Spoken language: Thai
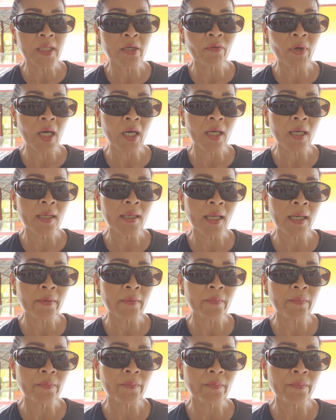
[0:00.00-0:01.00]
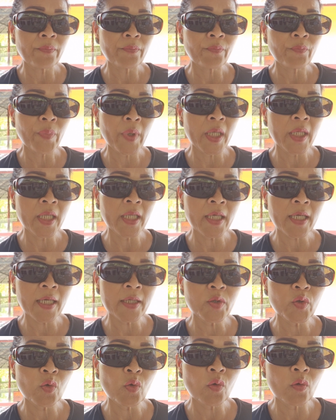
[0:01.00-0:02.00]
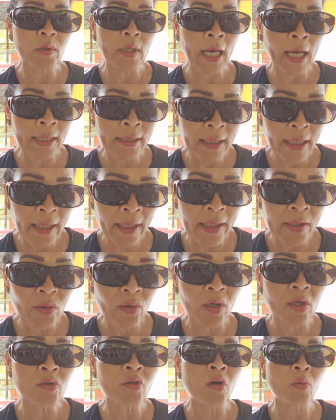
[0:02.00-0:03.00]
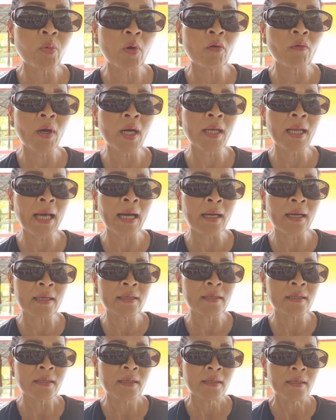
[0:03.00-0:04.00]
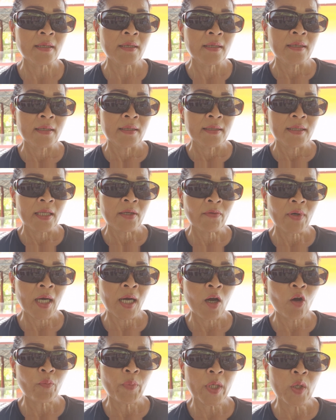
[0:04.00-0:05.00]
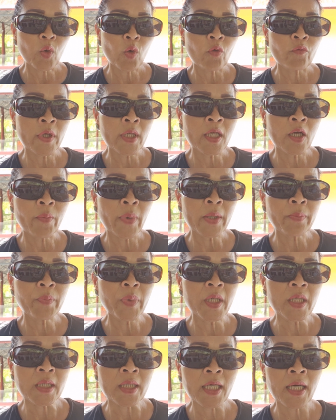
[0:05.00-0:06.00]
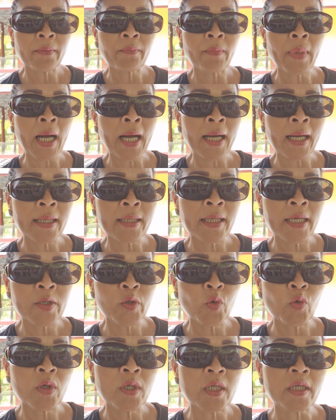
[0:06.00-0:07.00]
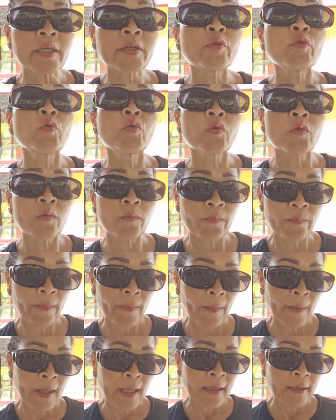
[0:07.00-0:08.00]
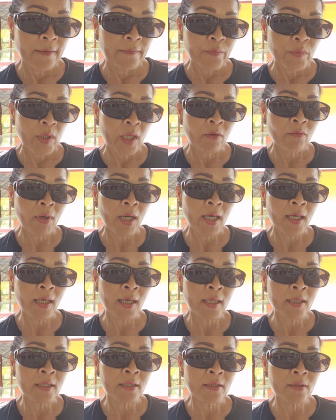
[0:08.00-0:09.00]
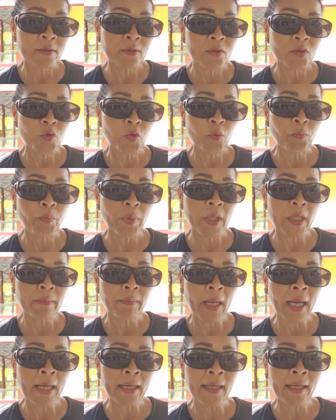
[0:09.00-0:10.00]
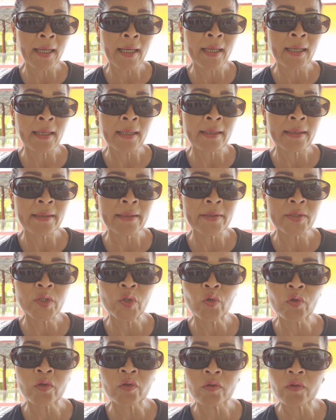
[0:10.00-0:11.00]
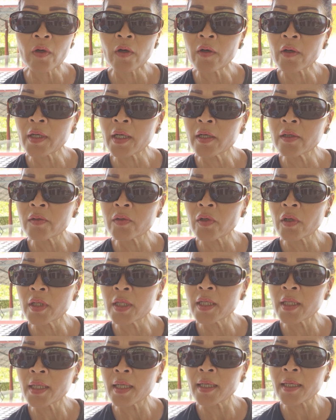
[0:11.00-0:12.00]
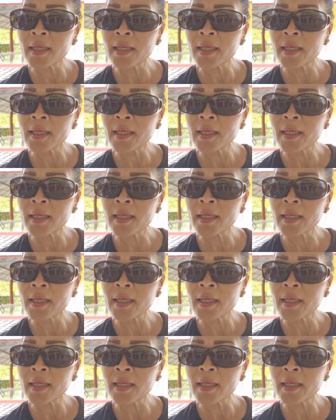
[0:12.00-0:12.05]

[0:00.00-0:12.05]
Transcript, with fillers: แต่ว่าหลังปีนี้ก็อยู่นานแด่เนาะกันเนาะเพราะว่าหลังอันที่ว่าเขาเป็นโควิดแล้วพันเปิดก็มาก็ได้อยู่เฮงอยู่ แต่ว่าอันทุกปีมาก็อยู่ก็เท่าเลิกค่ะ